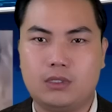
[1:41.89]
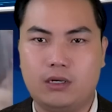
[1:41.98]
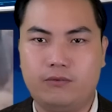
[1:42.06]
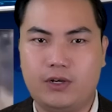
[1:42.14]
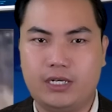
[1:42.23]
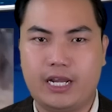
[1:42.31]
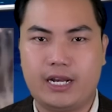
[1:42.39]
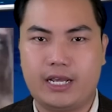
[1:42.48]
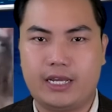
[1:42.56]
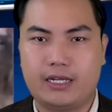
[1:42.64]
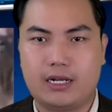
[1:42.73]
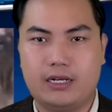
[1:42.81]
Những vấn đề
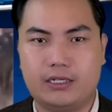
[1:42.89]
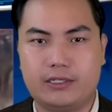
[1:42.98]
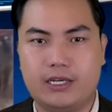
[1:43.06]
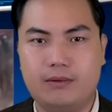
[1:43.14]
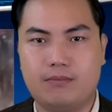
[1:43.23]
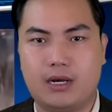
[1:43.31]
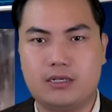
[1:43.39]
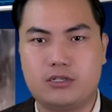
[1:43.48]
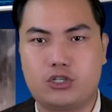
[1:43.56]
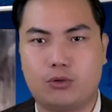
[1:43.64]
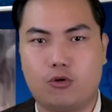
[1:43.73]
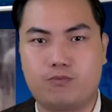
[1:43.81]
này đã được nhấn
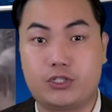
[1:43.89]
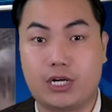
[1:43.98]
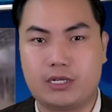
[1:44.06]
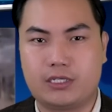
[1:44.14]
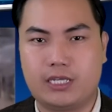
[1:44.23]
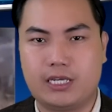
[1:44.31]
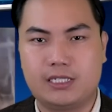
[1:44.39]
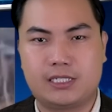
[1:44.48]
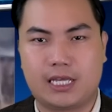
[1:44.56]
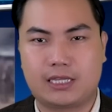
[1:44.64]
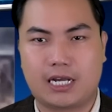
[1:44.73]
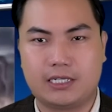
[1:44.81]
mạnh trong một trận chiến
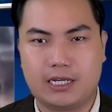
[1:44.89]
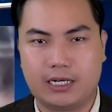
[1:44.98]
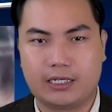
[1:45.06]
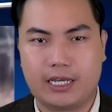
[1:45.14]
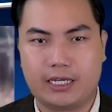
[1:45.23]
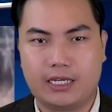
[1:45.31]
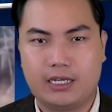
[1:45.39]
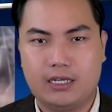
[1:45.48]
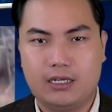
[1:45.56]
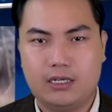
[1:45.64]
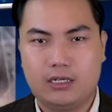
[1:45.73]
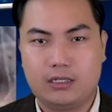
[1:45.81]
xe tăng gần đây,
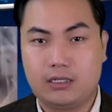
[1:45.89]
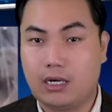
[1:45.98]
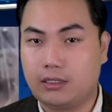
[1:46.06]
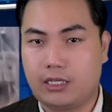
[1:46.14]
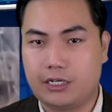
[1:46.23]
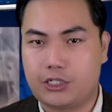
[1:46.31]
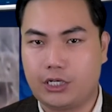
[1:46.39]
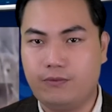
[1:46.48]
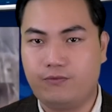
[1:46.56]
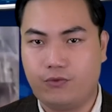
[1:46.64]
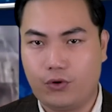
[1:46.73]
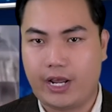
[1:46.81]
gần thị
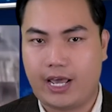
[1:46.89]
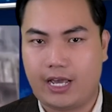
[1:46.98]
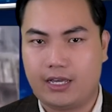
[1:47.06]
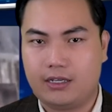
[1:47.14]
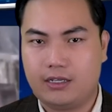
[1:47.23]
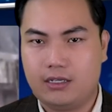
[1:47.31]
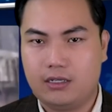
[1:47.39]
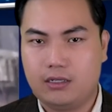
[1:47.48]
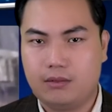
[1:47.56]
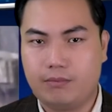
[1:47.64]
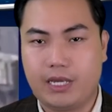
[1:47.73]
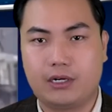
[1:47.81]
trấn Vuleda,
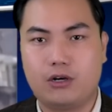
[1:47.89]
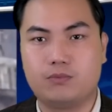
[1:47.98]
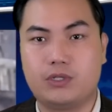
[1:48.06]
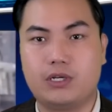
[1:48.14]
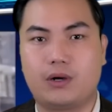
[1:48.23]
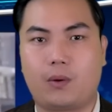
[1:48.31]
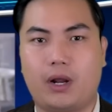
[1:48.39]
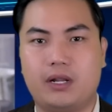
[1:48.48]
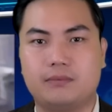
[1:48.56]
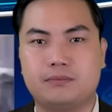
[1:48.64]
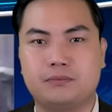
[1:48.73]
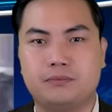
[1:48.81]
miền đông
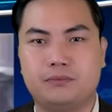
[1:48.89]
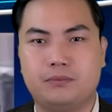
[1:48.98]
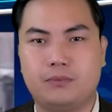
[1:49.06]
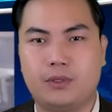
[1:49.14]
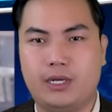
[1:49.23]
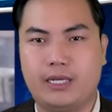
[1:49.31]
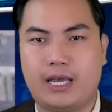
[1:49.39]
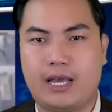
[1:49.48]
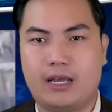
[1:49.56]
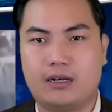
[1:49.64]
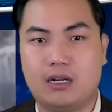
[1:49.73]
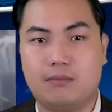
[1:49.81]
Ukraine, nơi
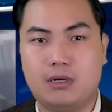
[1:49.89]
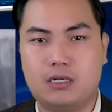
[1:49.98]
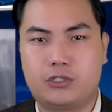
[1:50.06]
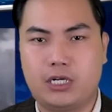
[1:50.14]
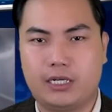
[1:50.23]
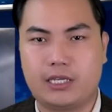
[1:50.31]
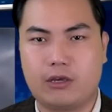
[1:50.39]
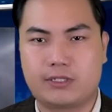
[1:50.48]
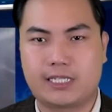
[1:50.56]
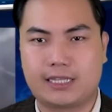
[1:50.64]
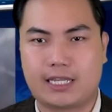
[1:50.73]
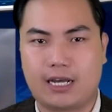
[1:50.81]
Nga đã mất rất nhiều
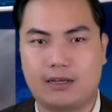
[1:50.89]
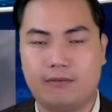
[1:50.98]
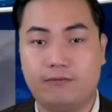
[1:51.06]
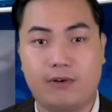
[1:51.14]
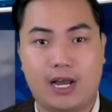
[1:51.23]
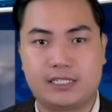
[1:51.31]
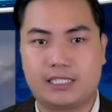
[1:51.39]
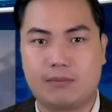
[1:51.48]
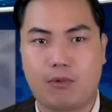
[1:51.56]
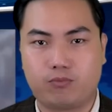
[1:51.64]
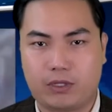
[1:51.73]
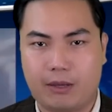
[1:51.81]
xe tăng và xe
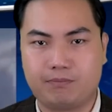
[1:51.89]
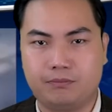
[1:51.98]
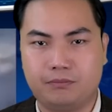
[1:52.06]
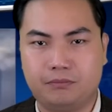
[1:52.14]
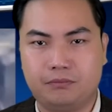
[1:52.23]
bọc thép.